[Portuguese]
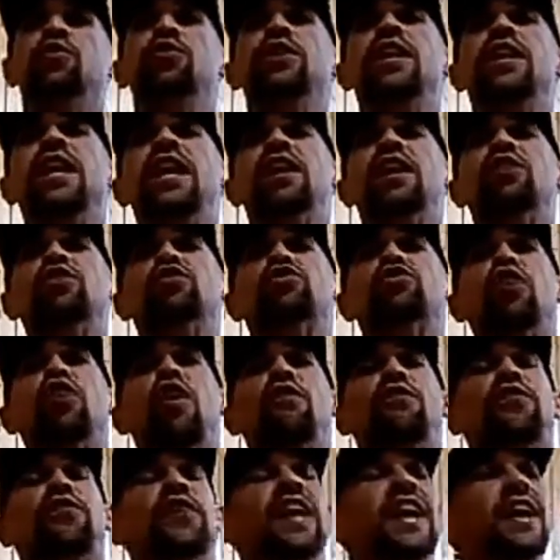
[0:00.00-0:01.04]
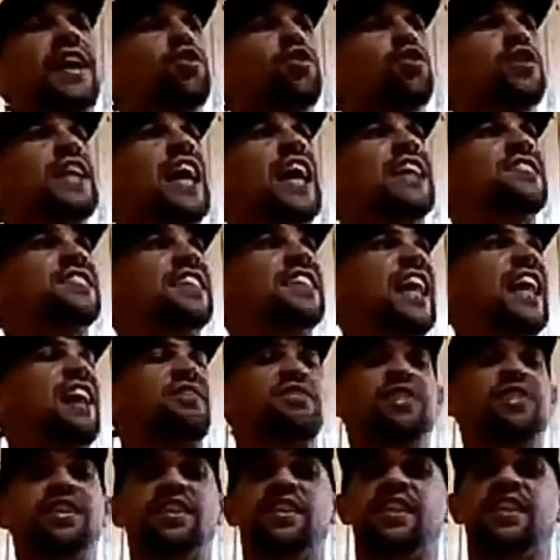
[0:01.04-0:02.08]
o negro sofreram na
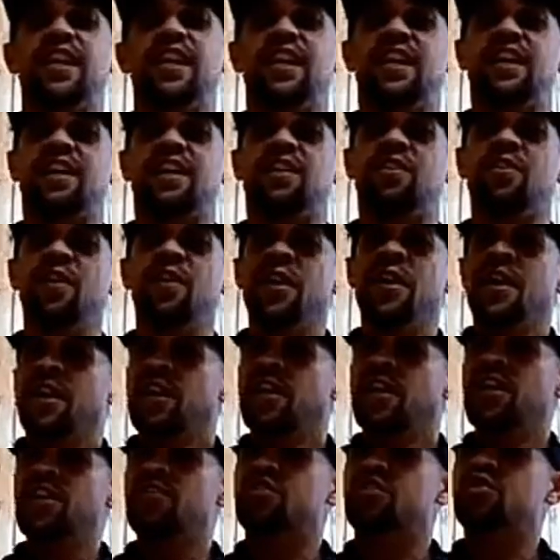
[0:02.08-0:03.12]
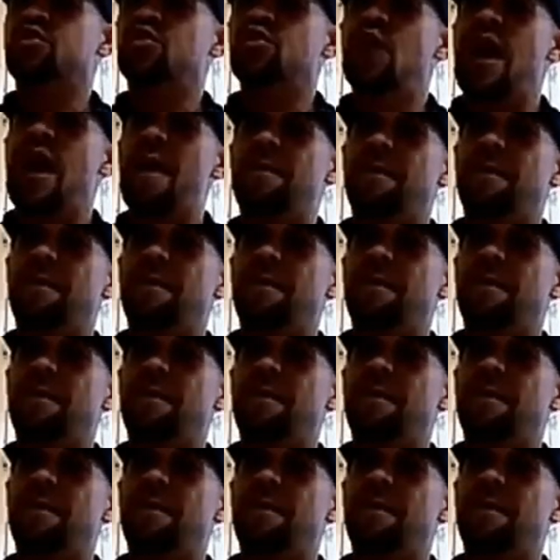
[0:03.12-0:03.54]
escravidão. Isso é